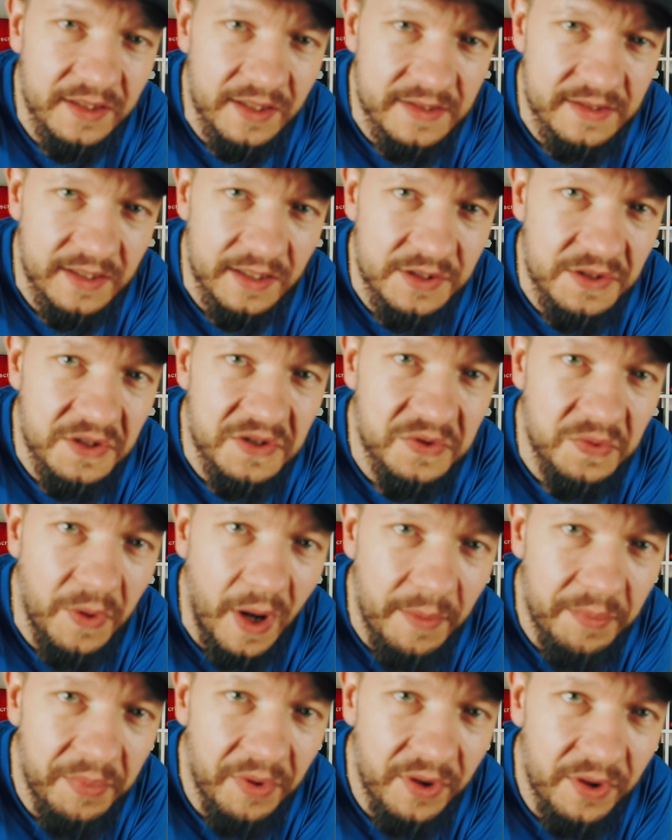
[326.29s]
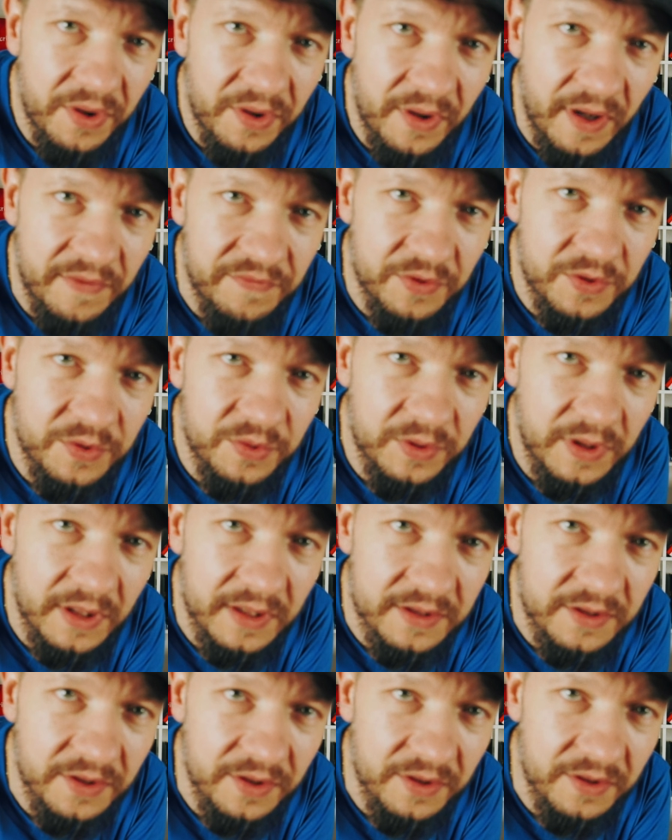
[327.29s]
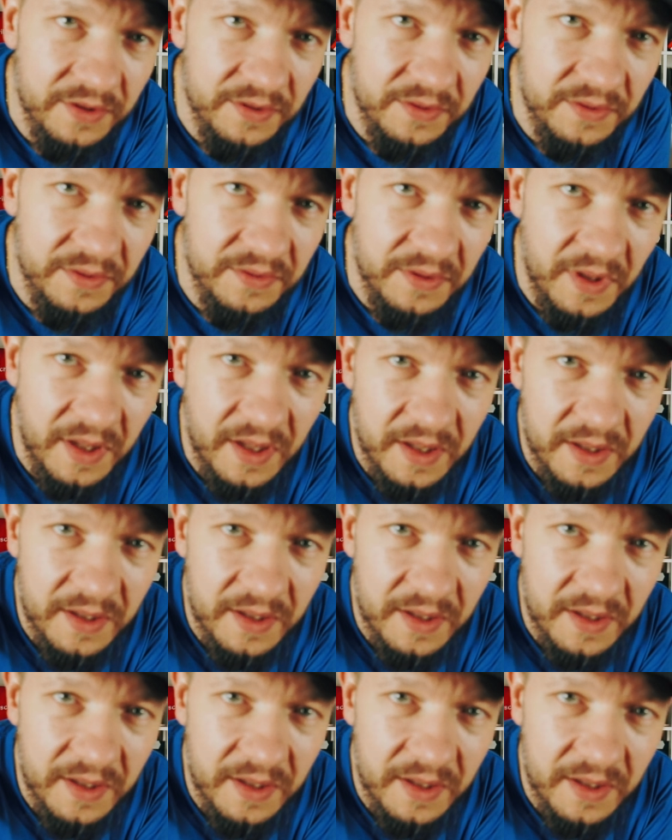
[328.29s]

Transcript: teraz gracie słabo, a w ogóle to